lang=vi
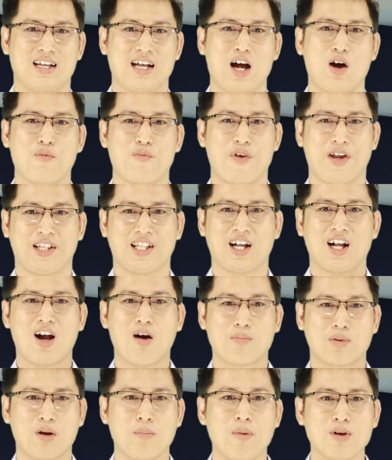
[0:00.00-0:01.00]
Học viện Thần
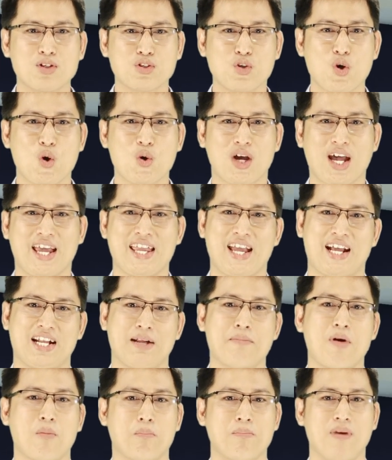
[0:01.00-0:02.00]
học Đông Bosco khai giảng
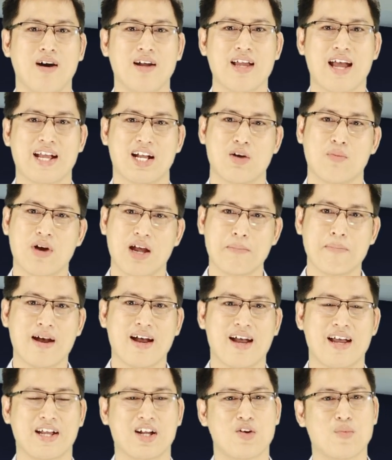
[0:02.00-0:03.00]
năm học mới
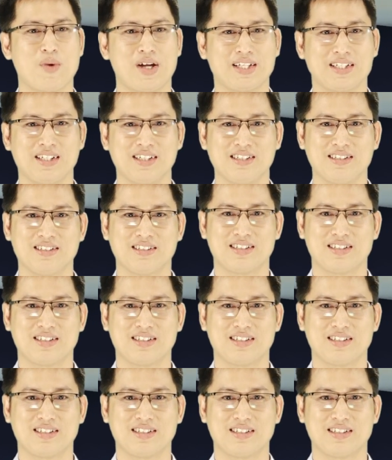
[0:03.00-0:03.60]
2023-2024.